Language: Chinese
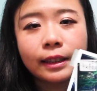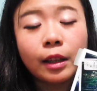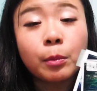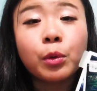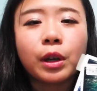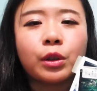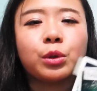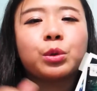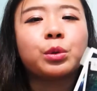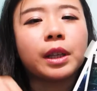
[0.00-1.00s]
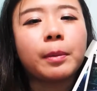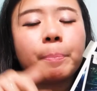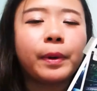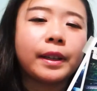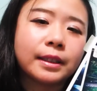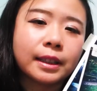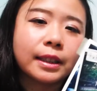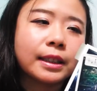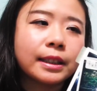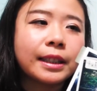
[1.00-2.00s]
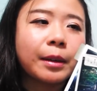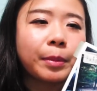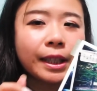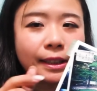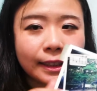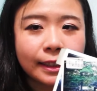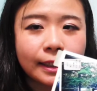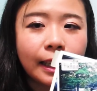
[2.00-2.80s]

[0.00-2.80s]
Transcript: 印布完有做一本那个相片集，